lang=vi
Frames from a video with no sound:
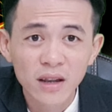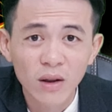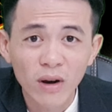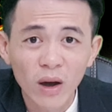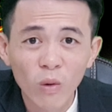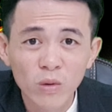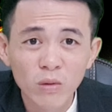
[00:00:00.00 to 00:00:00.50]

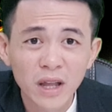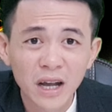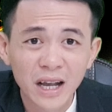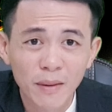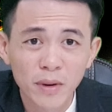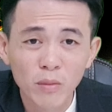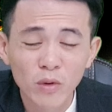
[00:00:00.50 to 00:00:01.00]
lâu lâu chúng ta
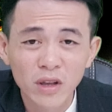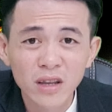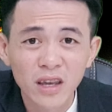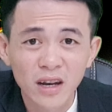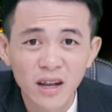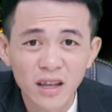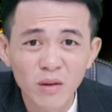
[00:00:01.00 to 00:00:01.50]
gặp được một
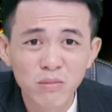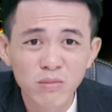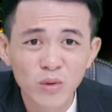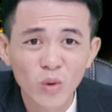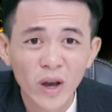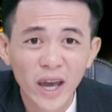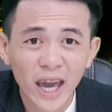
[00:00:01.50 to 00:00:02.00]
chiến dịch ở
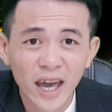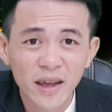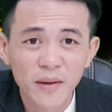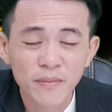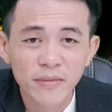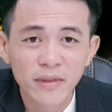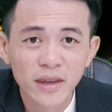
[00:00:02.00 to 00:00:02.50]
trong chuồng gà đó
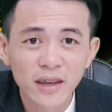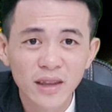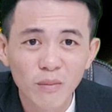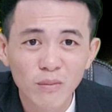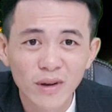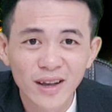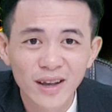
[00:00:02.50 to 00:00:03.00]
với
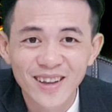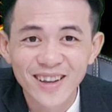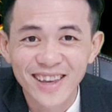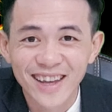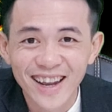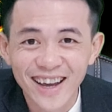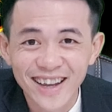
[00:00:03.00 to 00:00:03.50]
trong
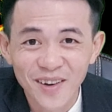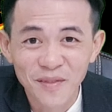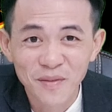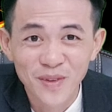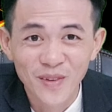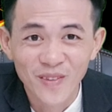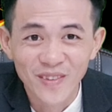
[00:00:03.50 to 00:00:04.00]
chiến dịch ở
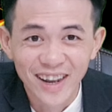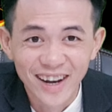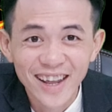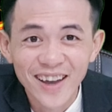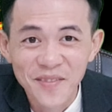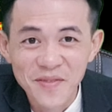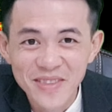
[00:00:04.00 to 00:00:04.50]
trong chuồng dịch đó